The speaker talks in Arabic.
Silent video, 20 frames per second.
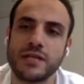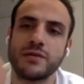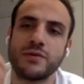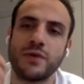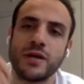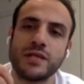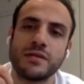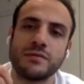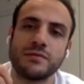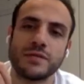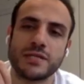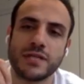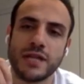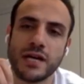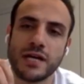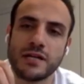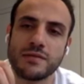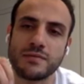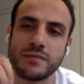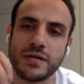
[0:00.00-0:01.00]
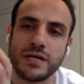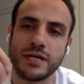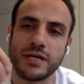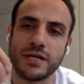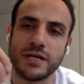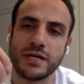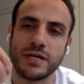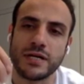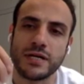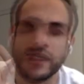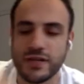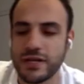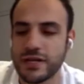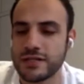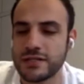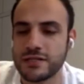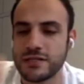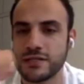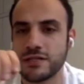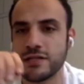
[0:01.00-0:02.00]
الادوات اللي بنستخدمها هن فينك
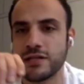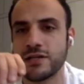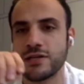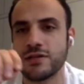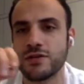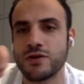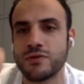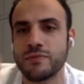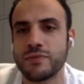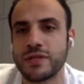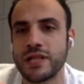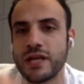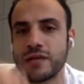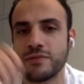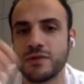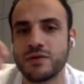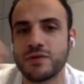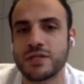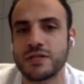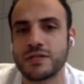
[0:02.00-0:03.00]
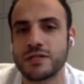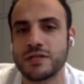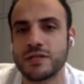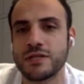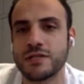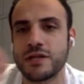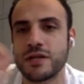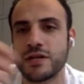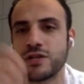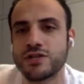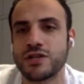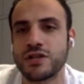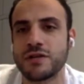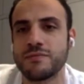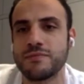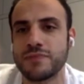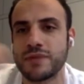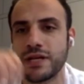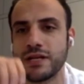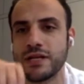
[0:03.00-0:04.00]
انت تديريهم ب 360
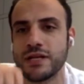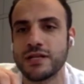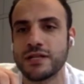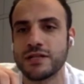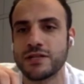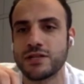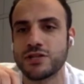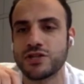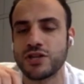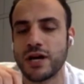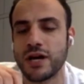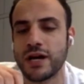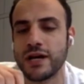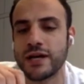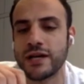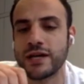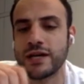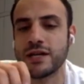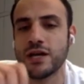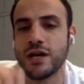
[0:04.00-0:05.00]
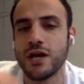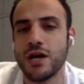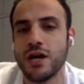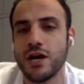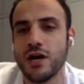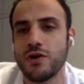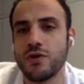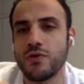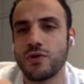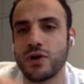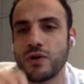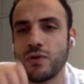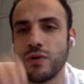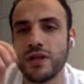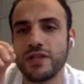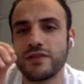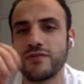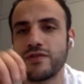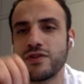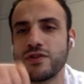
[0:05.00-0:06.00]
درجه بكل الاتجاهين وكل
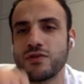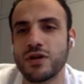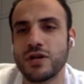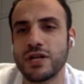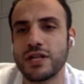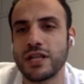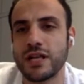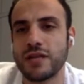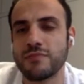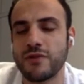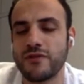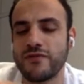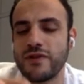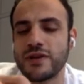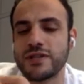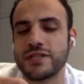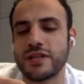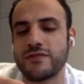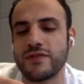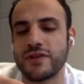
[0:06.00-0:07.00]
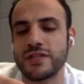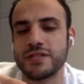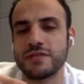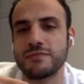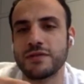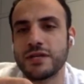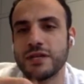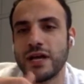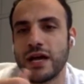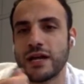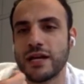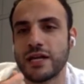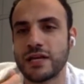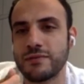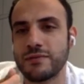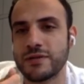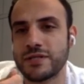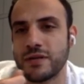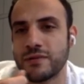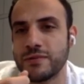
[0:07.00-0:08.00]
وحده فيهم لها ثلاث مفاصل فانت
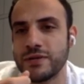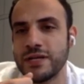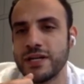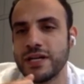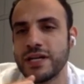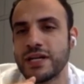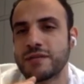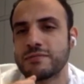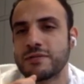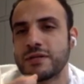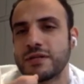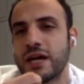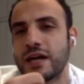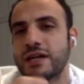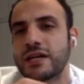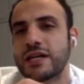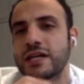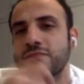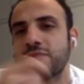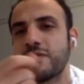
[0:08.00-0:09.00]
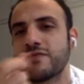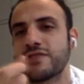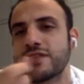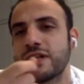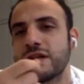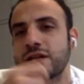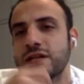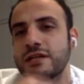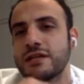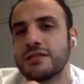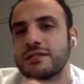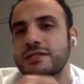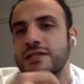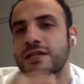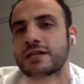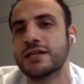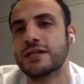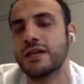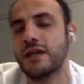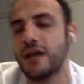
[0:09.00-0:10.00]
بتتحركي باصابعك بتتحركي بمفصل
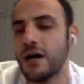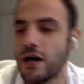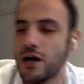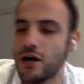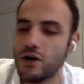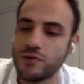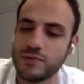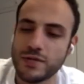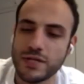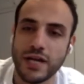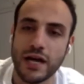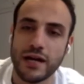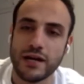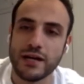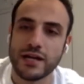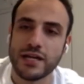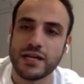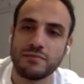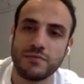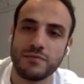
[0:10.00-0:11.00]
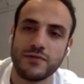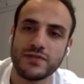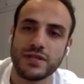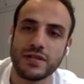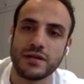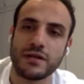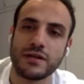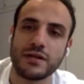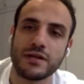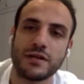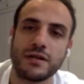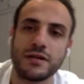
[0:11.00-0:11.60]
ايدك وبتتحركي بمفصل